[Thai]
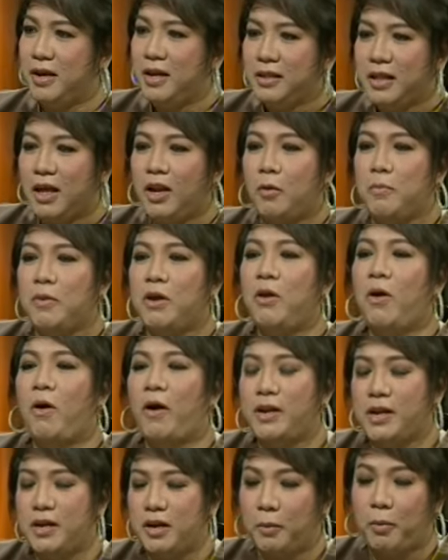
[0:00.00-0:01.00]
ถ้าเรามีร้อย
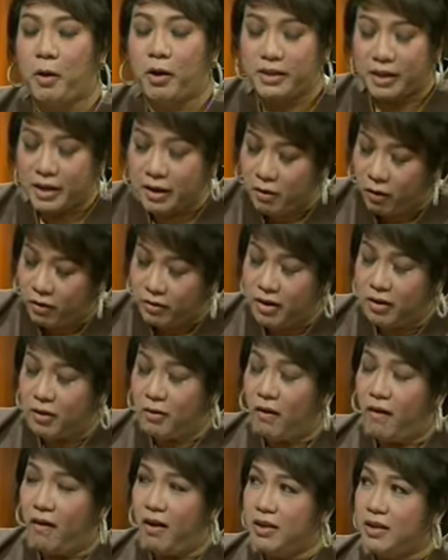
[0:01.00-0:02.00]
หนึ่งเราพอใจในหลองหนึ่ง
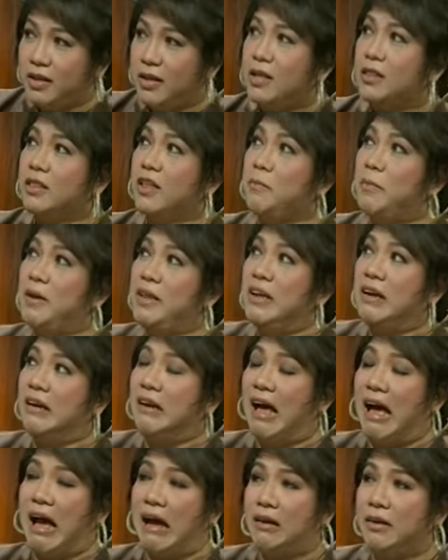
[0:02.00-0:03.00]
ร้อยเธอมีหนึ่ง
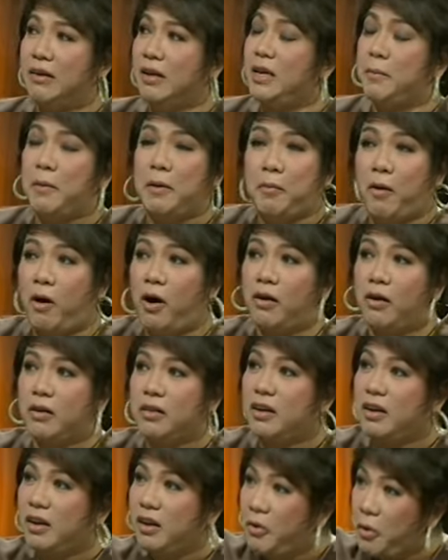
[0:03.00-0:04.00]
ล้านเธอยังไม่พอ เธ
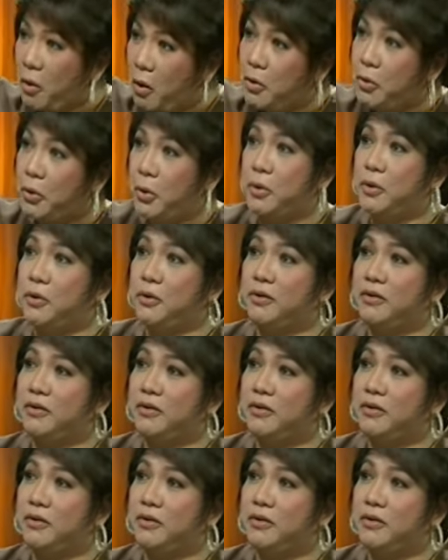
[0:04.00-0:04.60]
อก็ร้อนรน